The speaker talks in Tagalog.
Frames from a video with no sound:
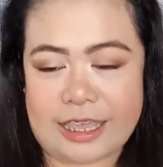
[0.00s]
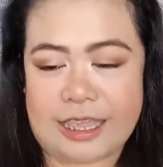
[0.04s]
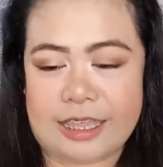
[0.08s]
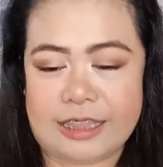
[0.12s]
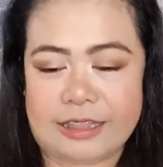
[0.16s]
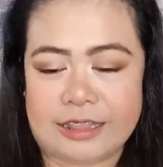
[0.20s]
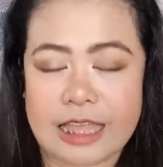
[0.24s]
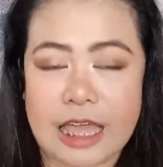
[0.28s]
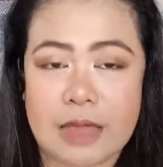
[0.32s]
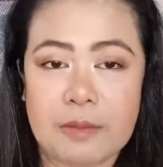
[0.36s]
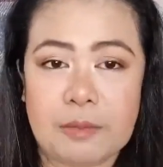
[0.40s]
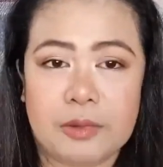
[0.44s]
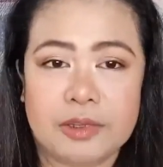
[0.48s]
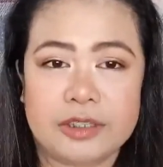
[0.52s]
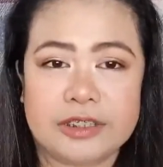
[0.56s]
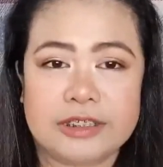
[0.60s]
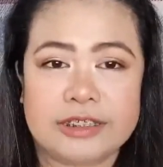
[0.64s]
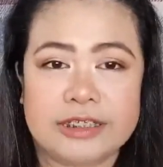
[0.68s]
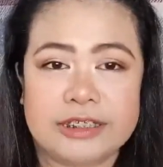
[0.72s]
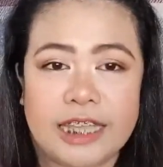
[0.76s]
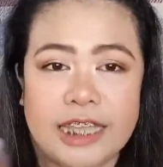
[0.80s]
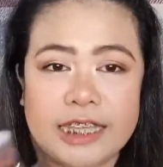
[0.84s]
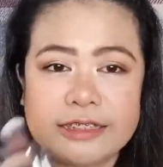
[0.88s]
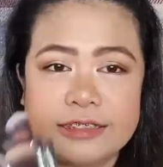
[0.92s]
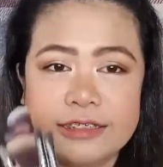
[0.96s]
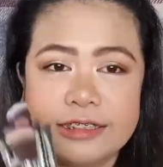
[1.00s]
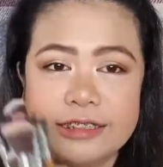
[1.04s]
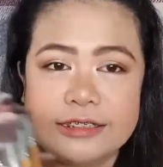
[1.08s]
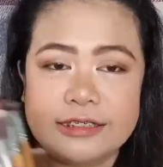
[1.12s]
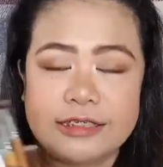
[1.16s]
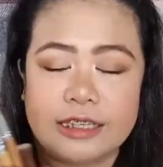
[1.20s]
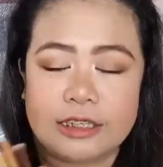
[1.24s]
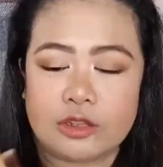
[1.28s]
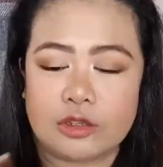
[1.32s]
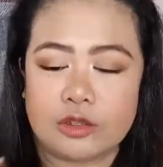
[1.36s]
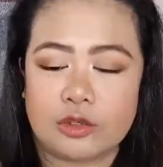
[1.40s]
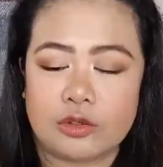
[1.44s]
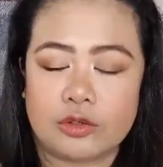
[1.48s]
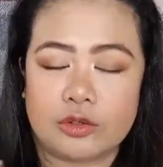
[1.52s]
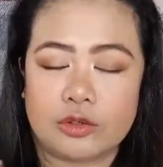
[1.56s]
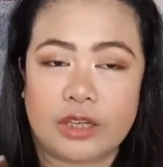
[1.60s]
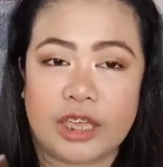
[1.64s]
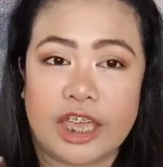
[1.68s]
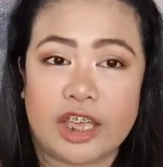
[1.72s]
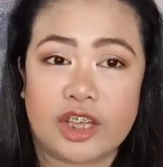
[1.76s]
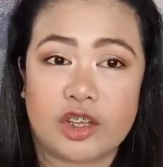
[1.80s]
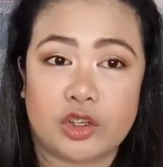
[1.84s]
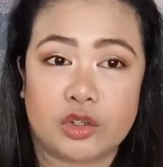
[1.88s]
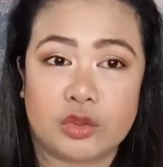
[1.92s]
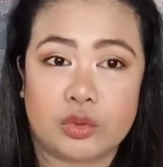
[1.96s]
Yan. Tapos, next is itong
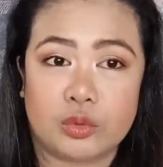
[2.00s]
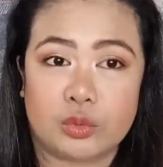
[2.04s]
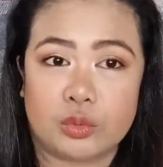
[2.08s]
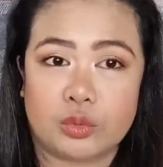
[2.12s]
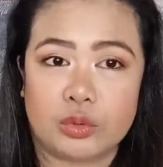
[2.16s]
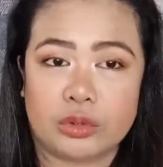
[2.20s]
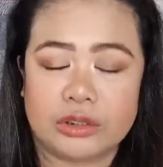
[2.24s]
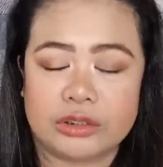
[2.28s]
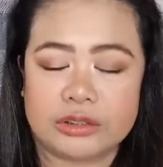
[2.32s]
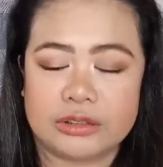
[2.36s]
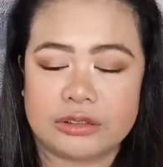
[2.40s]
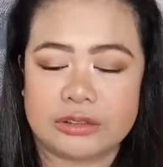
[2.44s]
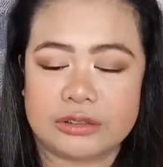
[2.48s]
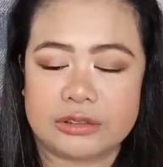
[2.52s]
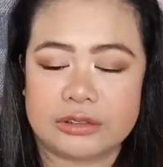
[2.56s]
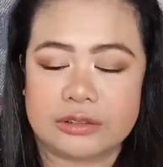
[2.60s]
Eco Tools.